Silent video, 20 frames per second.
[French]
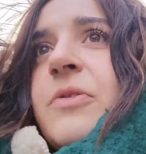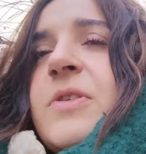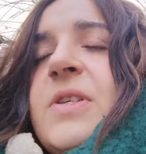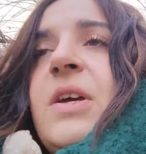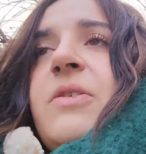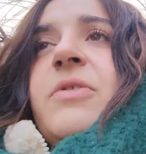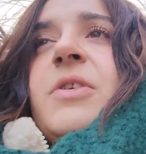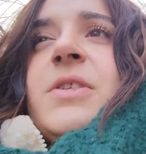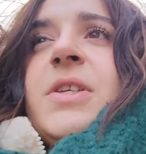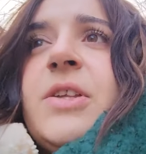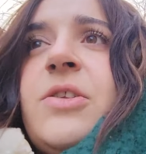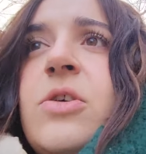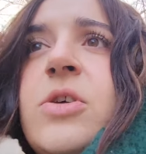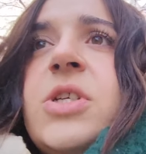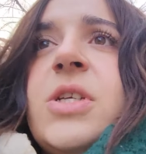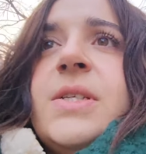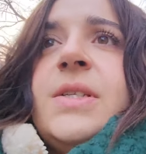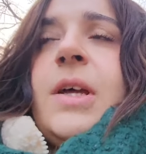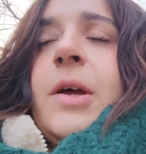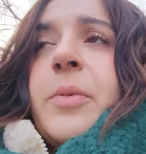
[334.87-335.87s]
faisait un 24 heures
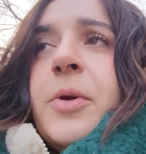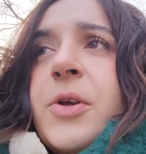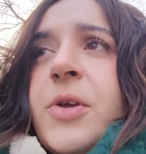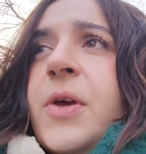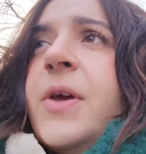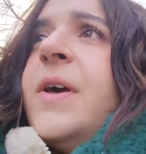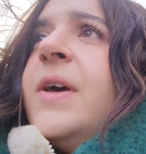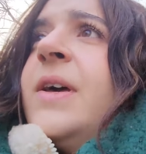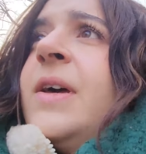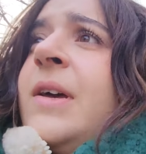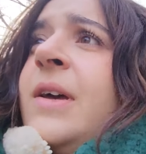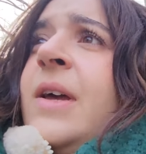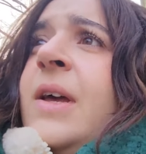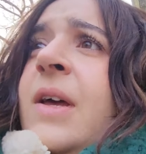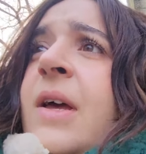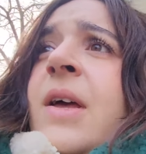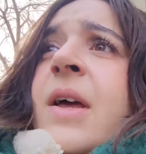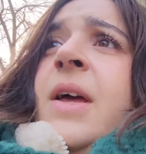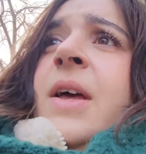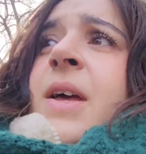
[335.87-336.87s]
chez Starbucks.
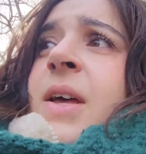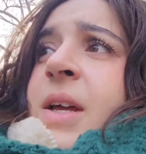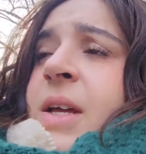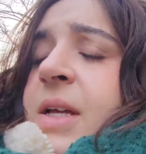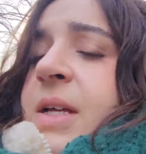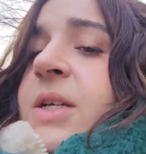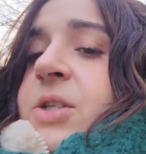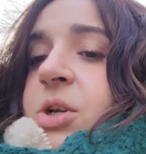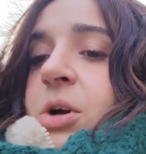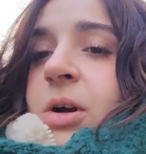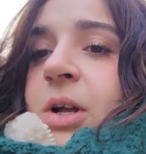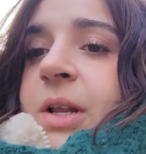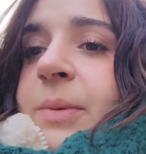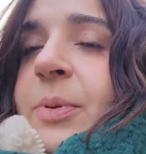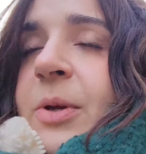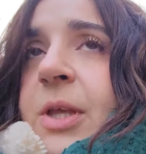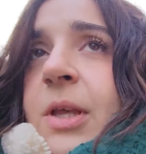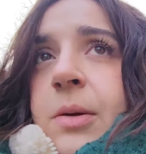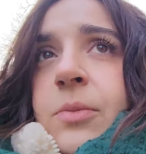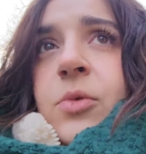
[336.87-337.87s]
Et genre, elle a
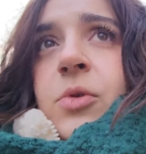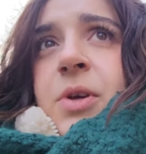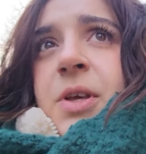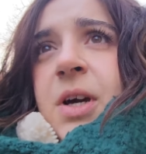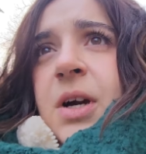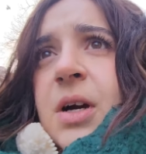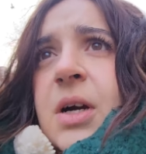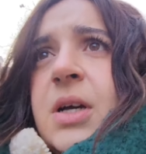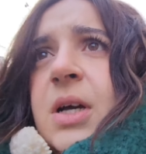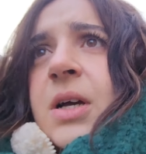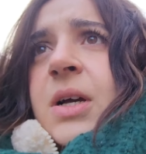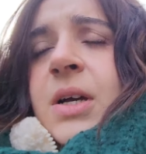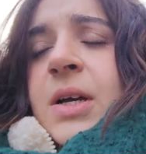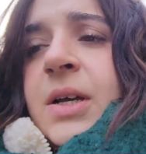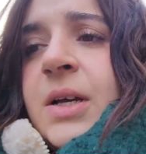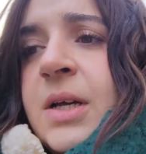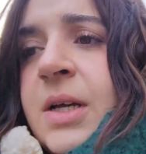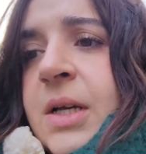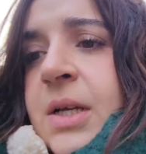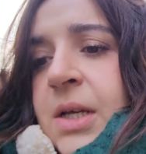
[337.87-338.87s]
pris un mocha.
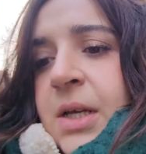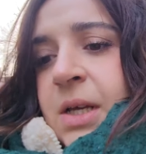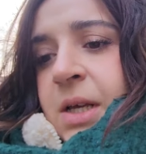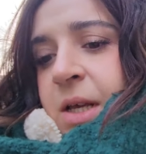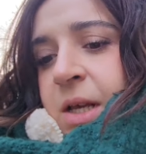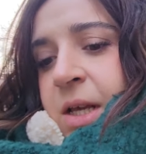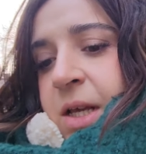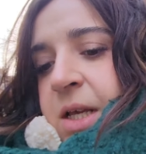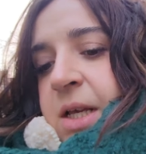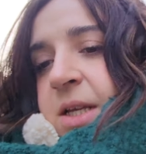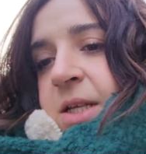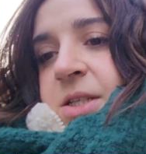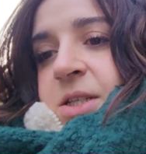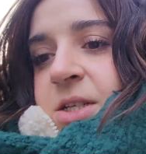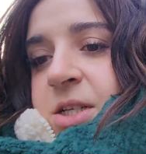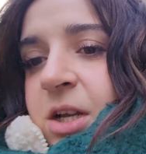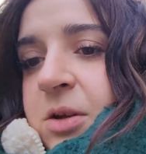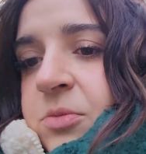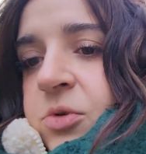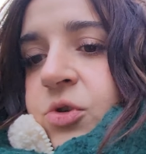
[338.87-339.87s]
Et j'ai
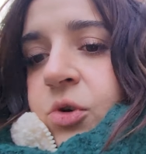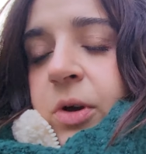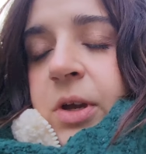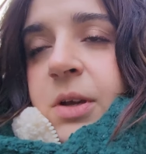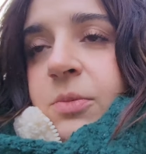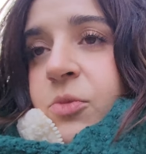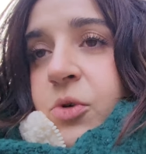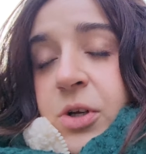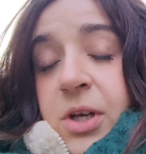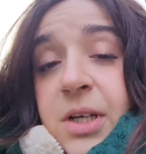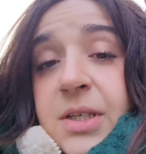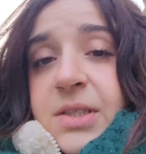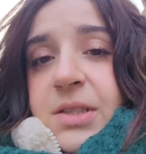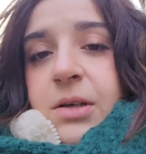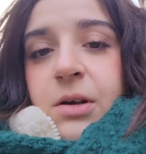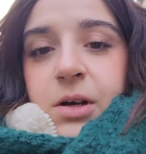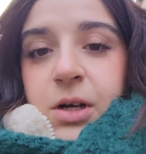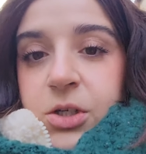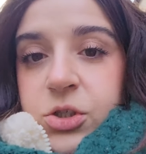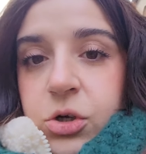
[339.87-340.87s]
jamais. Je croyais que mocha c'était
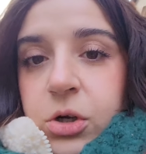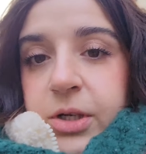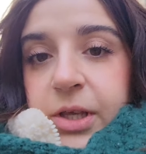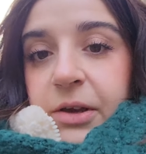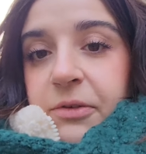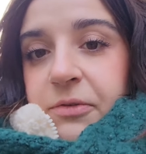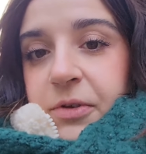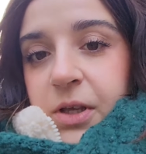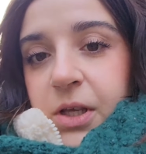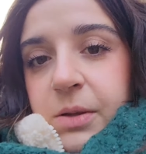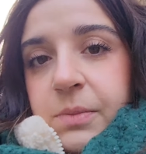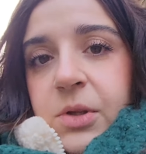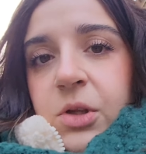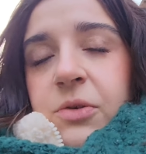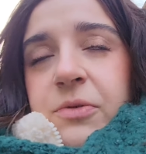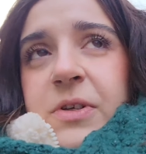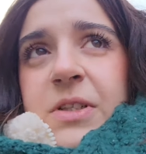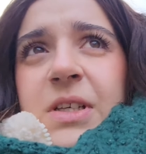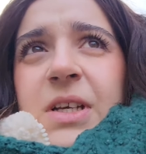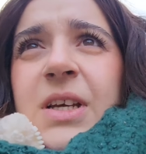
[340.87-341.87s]
un genre café. Mais non, en
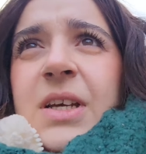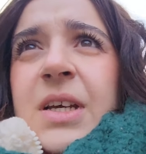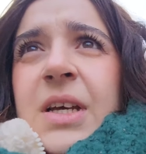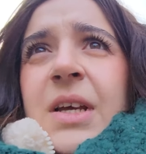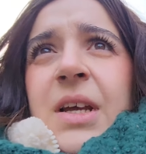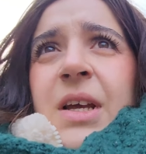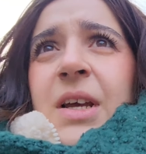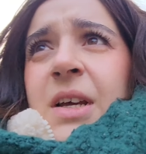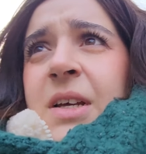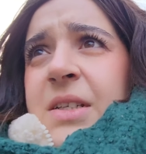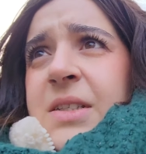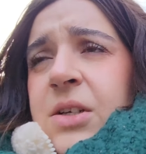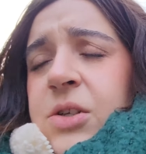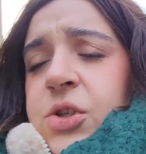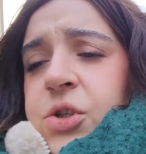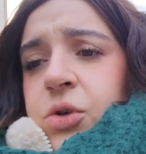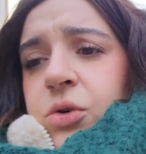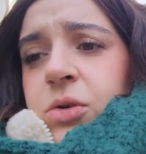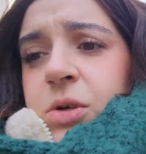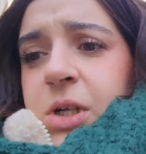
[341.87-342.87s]
fait, c'est un
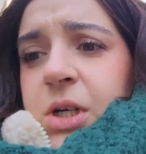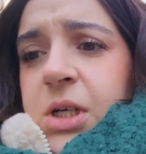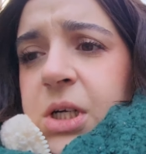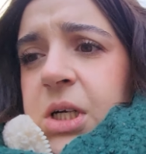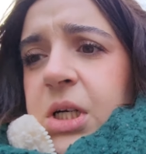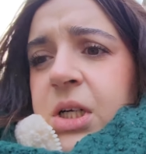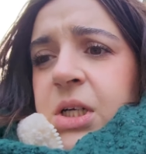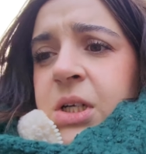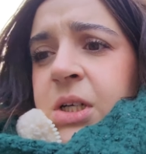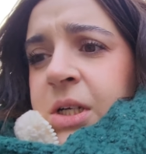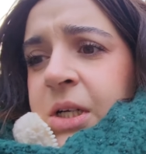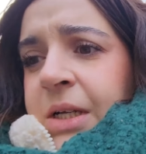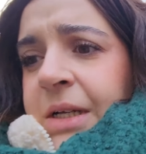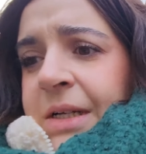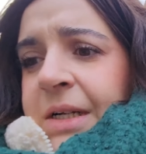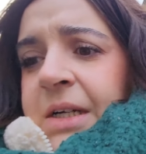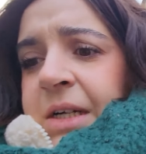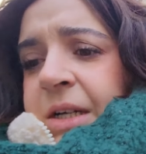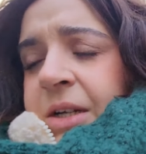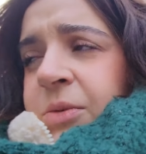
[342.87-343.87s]
chocolat.
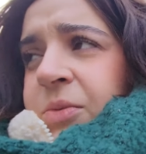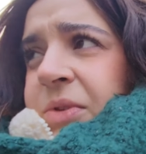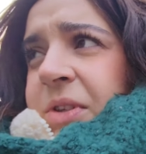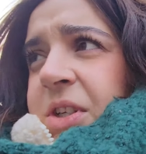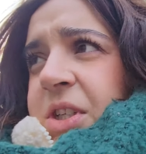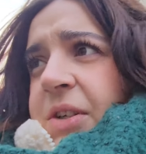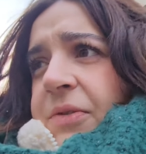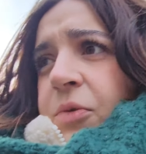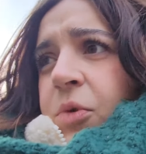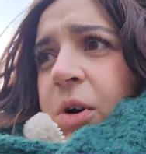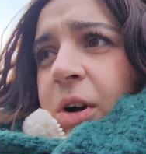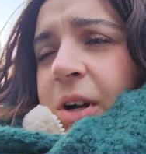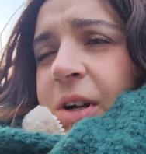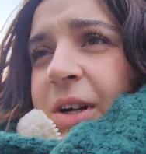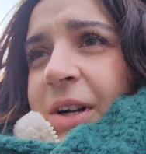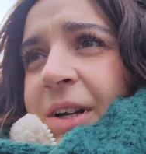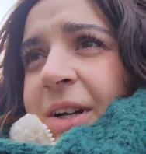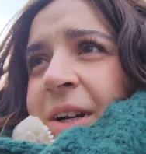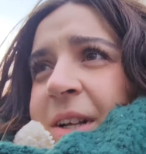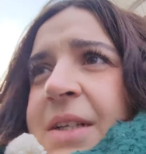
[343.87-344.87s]
Putain, j'ai froid.
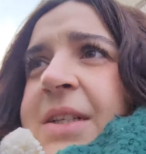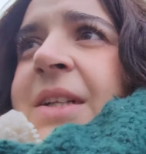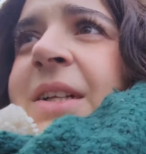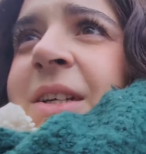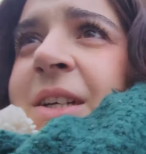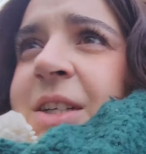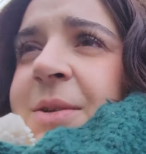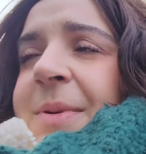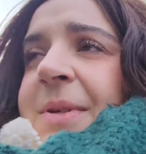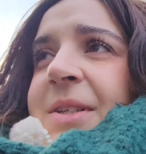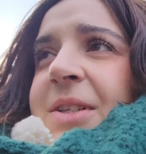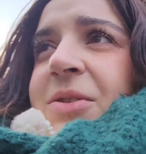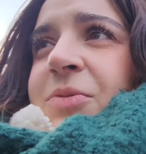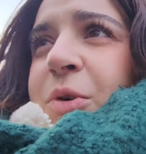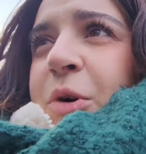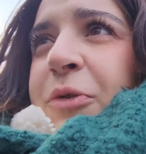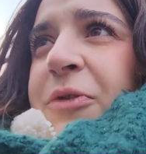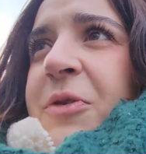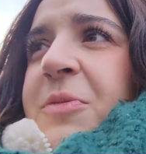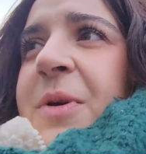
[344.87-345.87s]
Je sais pas si je peux en
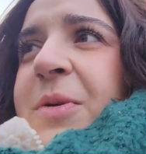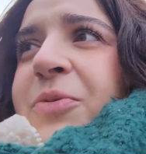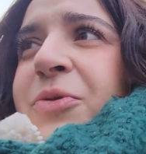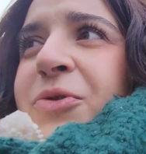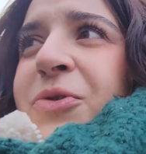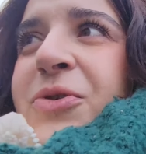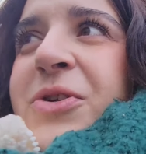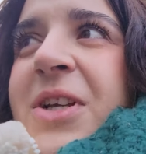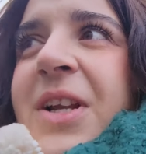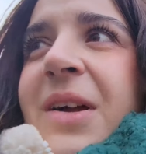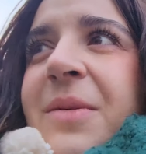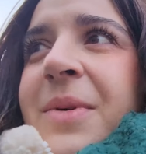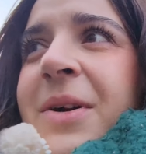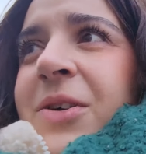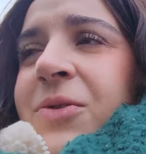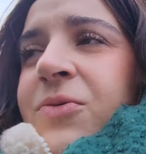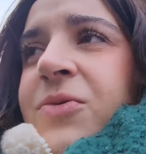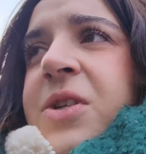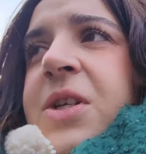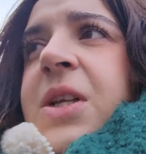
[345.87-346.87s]
fumer beaucoup, j'ai la main
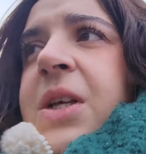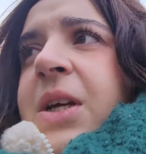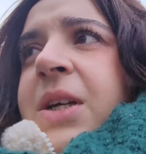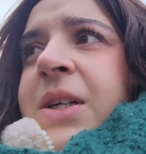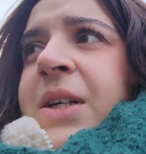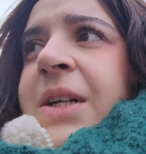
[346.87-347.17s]
congelée.